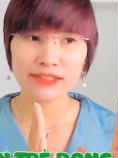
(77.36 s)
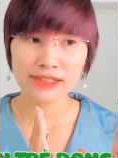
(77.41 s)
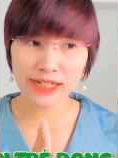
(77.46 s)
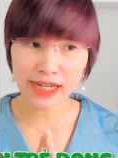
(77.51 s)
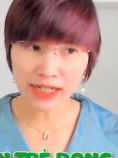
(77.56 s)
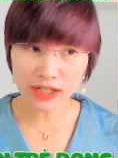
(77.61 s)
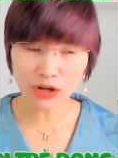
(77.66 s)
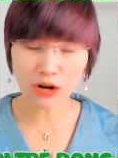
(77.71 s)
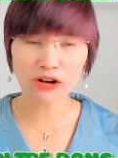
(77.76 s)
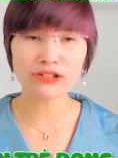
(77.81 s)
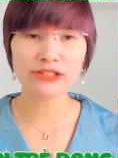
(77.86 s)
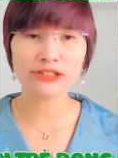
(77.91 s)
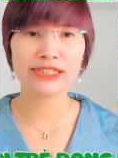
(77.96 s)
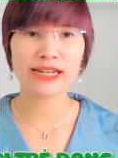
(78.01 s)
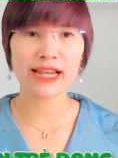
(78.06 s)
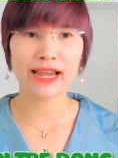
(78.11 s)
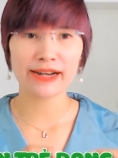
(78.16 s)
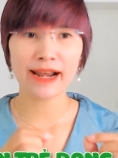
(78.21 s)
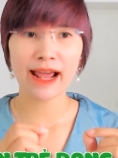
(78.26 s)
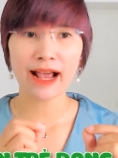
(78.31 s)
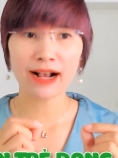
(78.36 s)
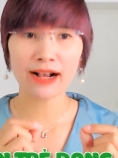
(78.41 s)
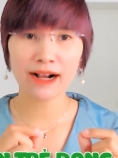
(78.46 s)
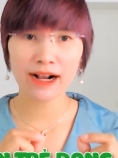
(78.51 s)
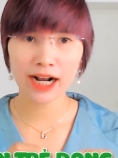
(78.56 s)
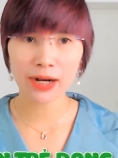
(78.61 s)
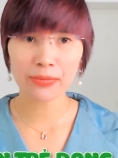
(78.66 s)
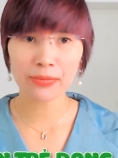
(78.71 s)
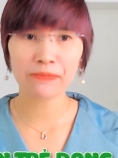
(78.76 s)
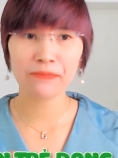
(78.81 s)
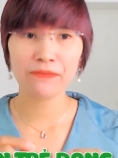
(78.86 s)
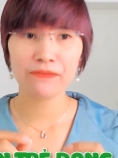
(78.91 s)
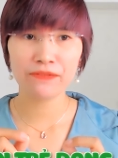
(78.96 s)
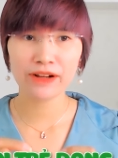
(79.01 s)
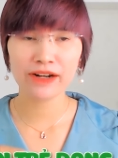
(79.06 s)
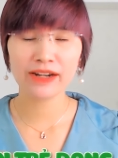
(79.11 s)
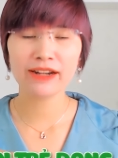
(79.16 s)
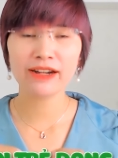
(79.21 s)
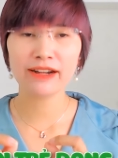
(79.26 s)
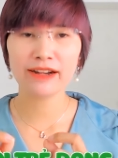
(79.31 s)
chính con trẻ đang gặp
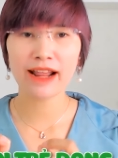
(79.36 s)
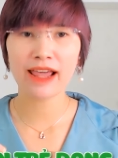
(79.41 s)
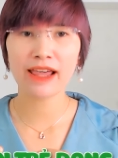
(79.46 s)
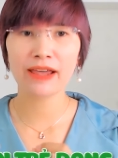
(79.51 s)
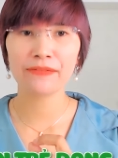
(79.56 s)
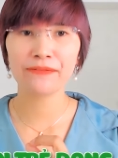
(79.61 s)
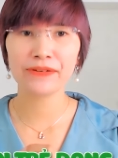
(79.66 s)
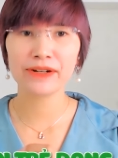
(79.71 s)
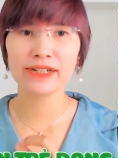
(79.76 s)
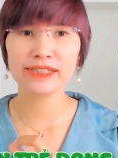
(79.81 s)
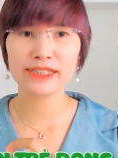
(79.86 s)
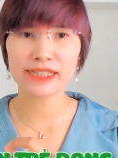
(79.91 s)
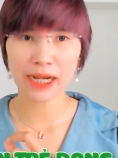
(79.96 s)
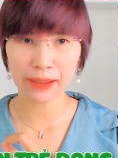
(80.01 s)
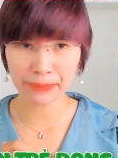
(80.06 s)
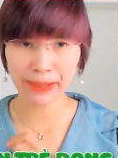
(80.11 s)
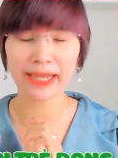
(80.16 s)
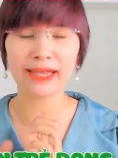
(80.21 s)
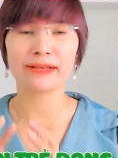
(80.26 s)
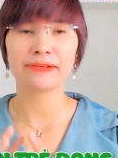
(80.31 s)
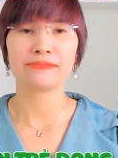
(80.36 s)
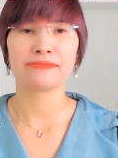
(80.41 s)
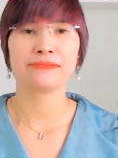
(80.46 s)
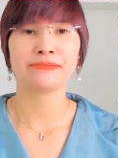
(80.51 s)
vấn đề với cha mẹ